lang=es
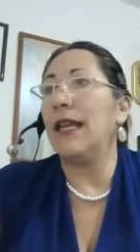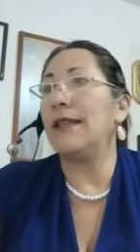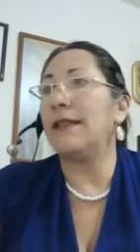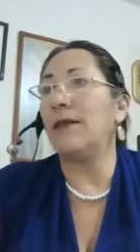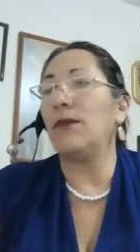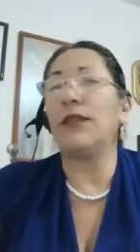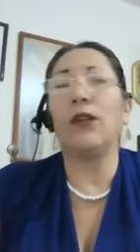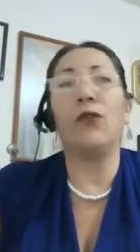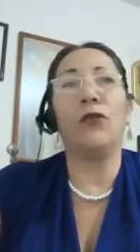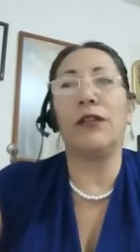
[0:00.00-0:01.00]
estamos
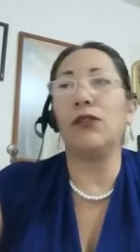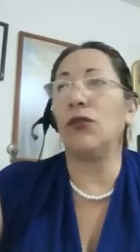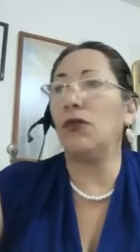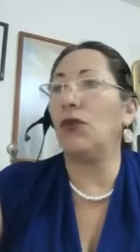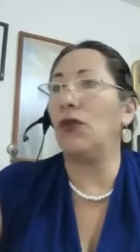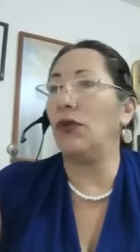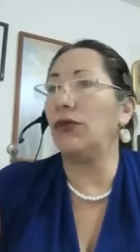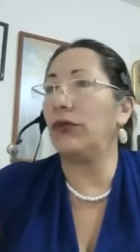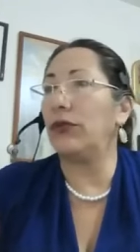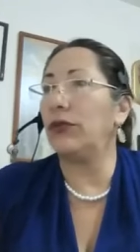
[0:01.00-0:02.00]
en conexión con
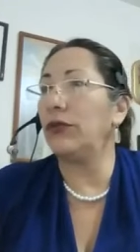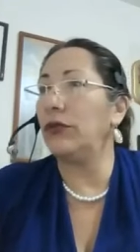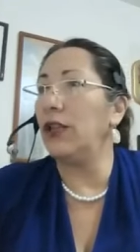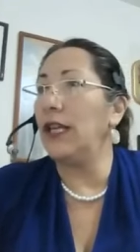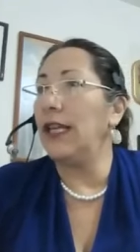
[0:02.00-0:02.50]
los otros.